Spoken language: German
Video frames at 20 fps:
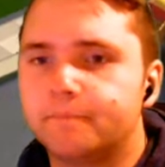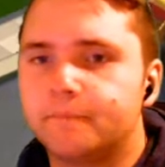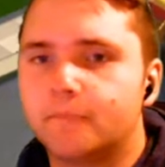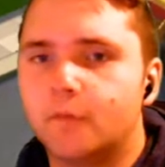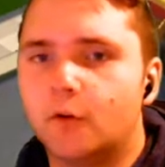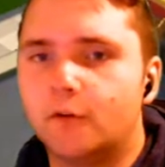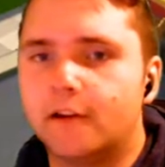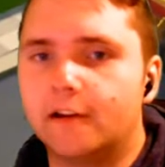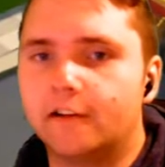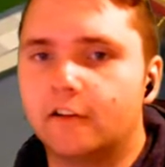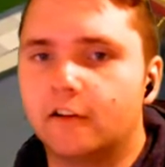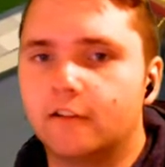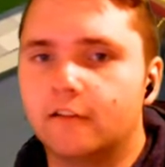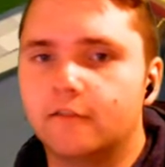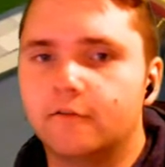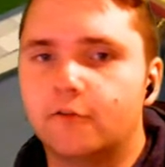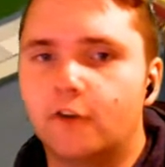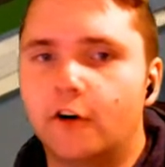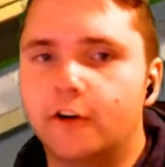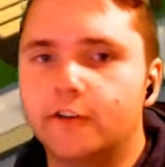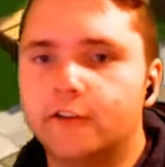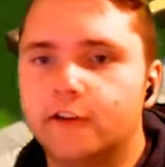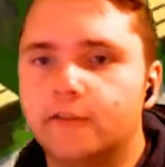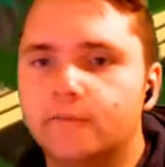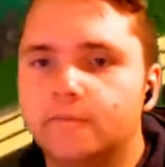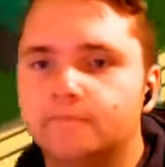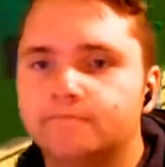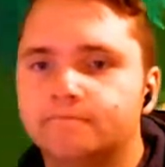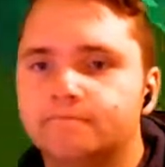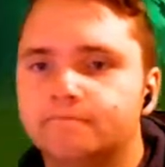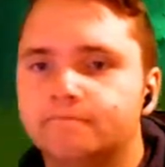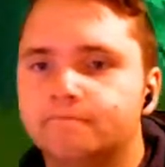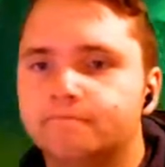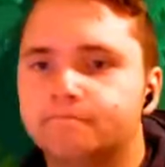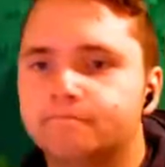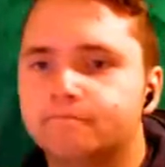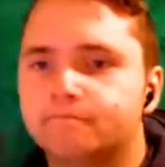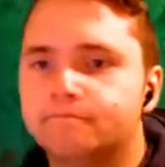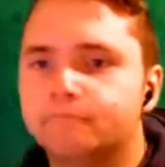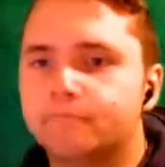Und ansonsten, Freunde,
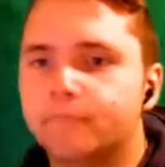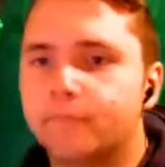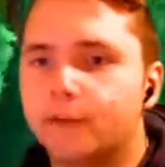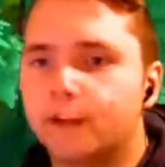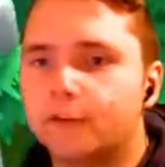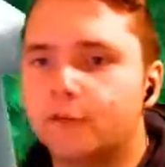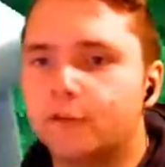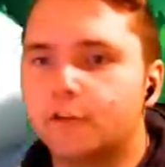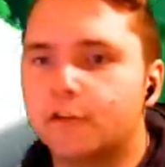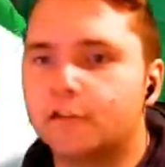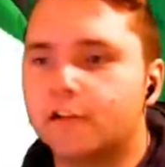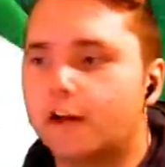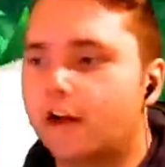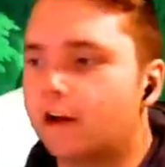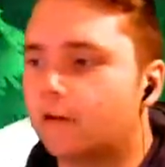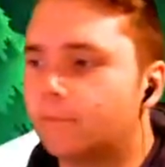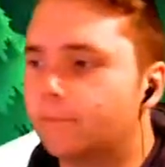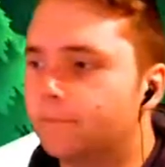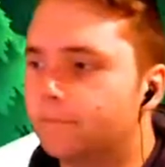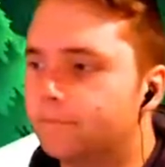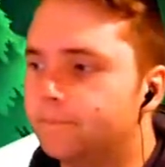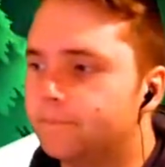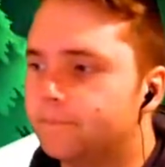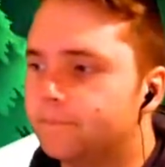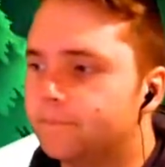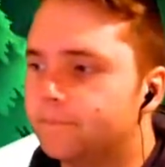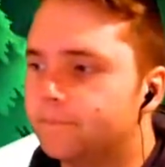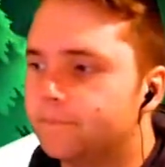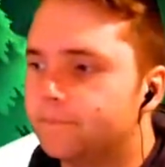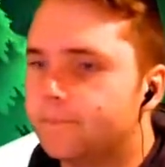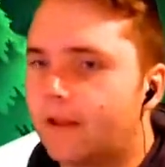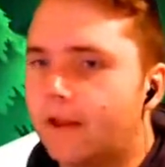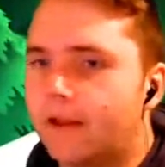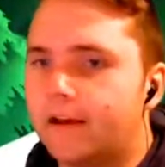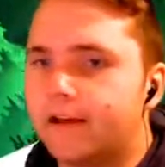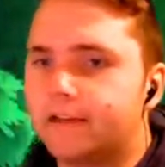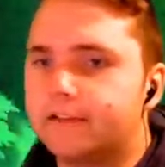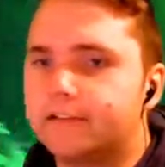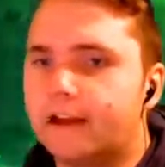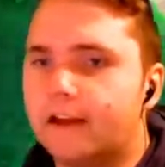ich würde sagen,
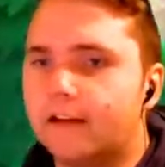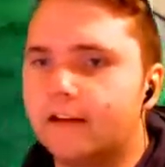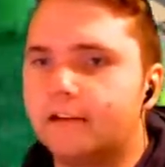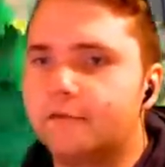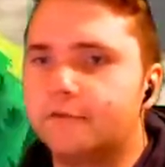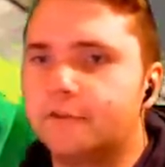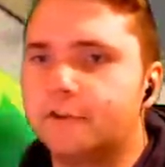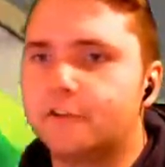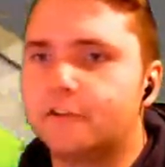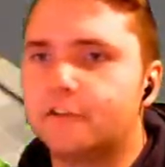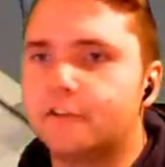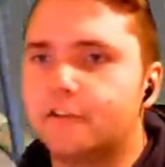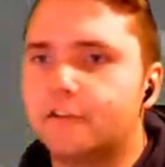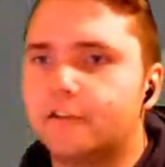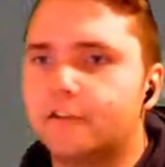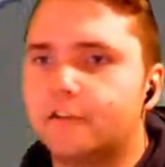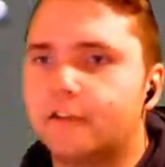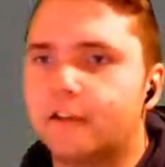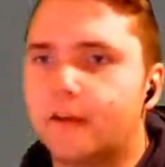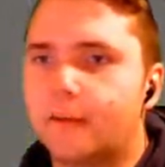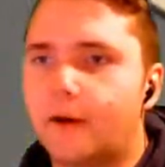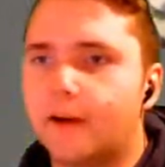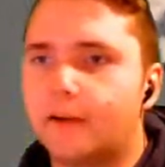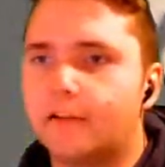danke fürs dabei